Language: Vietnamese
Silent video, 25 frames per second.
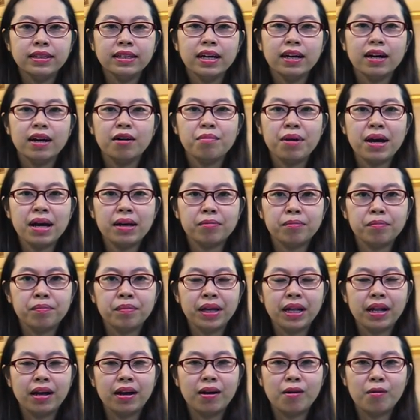Xin chào các
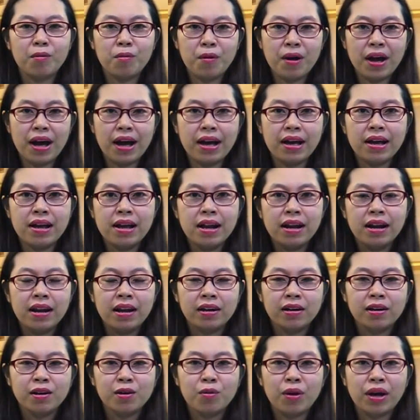bạn, mình là Ngọc Hoa,
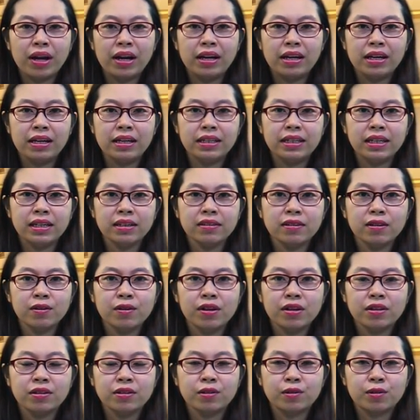là người quản lý trang
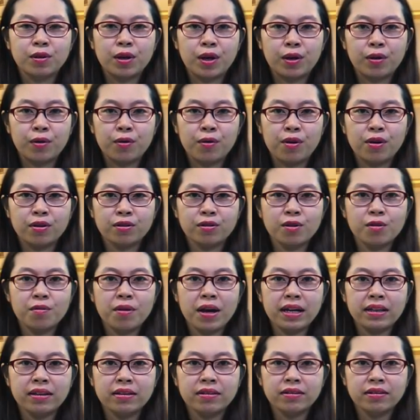siêu thị trực tuyến
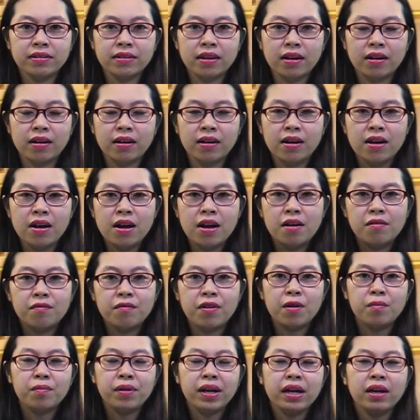KoreaShop 24 giờ.
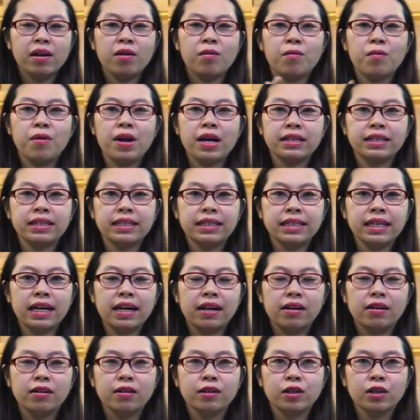Và hôm nay Ngọc Hoa sẽ
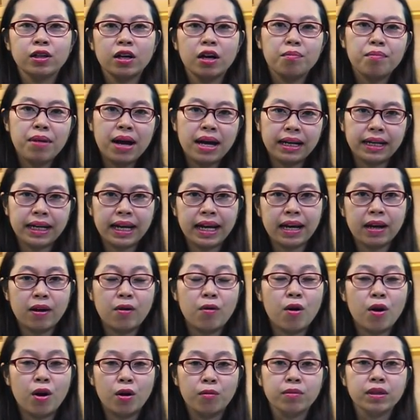trả lời cho các bạn nghe
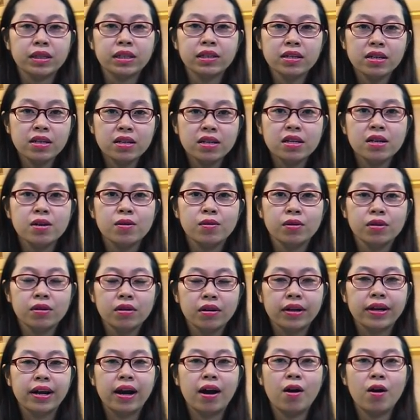câu hỏi mà rất nhiều
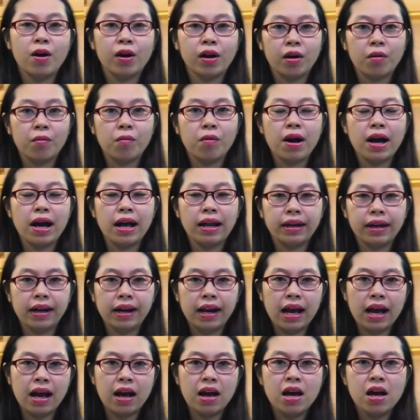người đã hỏi Ngọc Hoa,
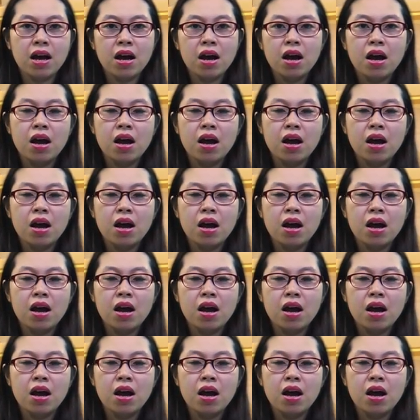đấy là